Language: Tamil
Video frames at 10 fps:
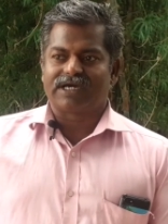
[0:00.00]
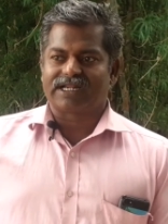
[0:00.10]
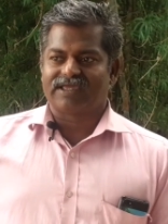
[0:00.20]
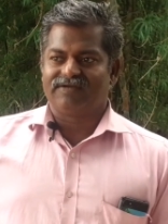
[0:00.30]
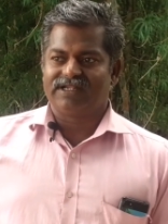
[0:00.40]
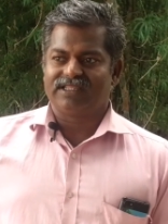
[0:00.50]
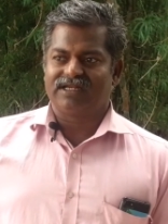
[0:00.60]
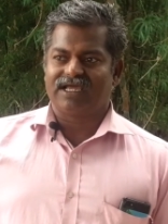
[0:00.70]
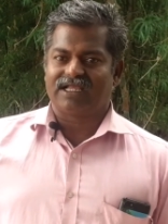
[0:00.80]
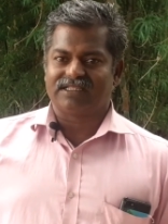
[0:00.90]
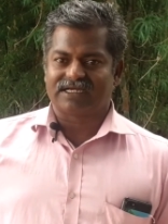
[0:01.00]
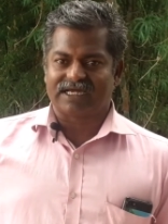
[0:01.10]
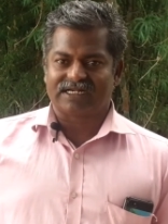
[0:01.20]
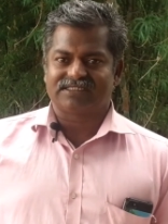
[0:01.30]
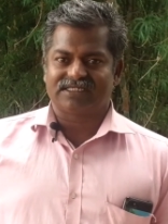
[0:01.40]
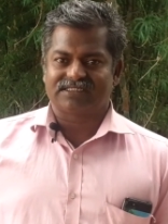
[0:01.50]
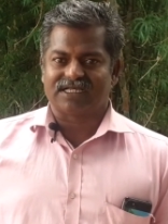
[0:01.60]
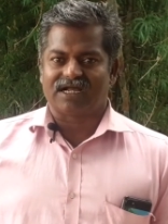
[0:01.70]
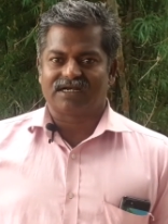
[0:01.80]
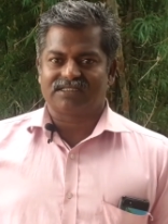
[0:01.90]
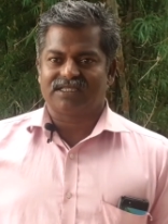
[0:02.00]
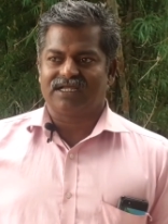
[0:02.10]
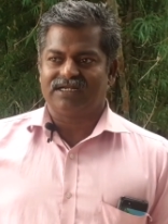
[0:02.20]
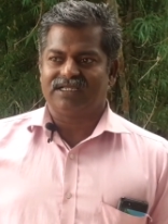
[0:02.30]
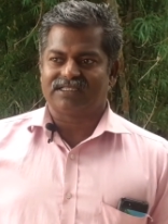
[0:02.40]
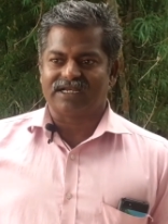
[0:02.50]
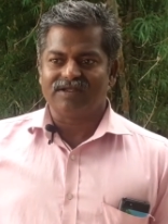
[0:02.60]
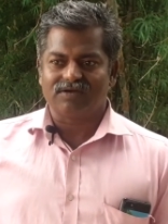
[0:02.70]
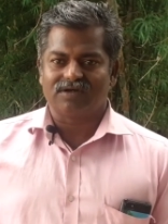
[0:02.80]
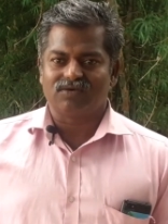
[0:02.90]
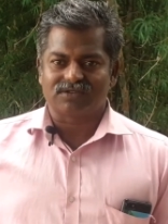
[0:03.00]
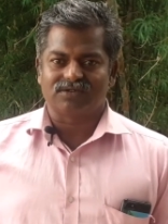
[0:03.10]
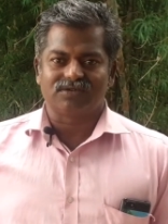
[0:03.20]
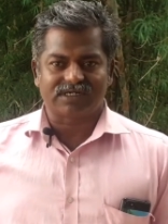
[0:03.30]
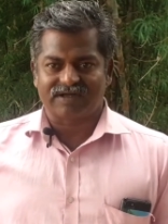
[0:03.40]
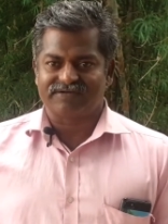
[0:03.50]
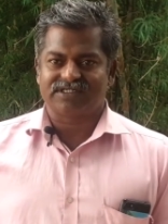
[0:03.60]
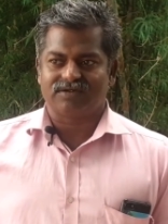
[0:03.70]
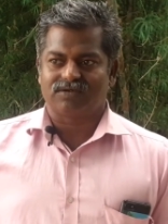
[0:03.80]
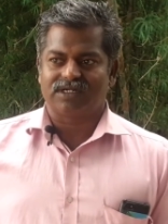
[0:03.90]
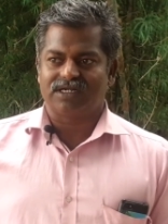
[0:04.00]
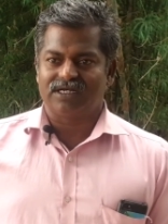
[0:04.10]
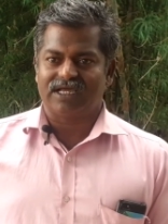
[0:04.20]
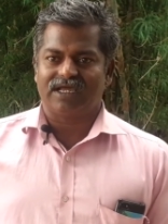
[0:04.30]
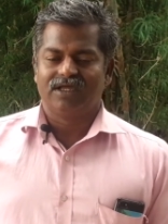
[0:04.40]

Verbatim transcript: கரைக்க வேண்டியதில்லை அந்த கரைச்ச சாணத்தை நீங்கள் தண்ணிக்குள்ளே ஊற்றணுன்ற அவசியம் கூட இல்லை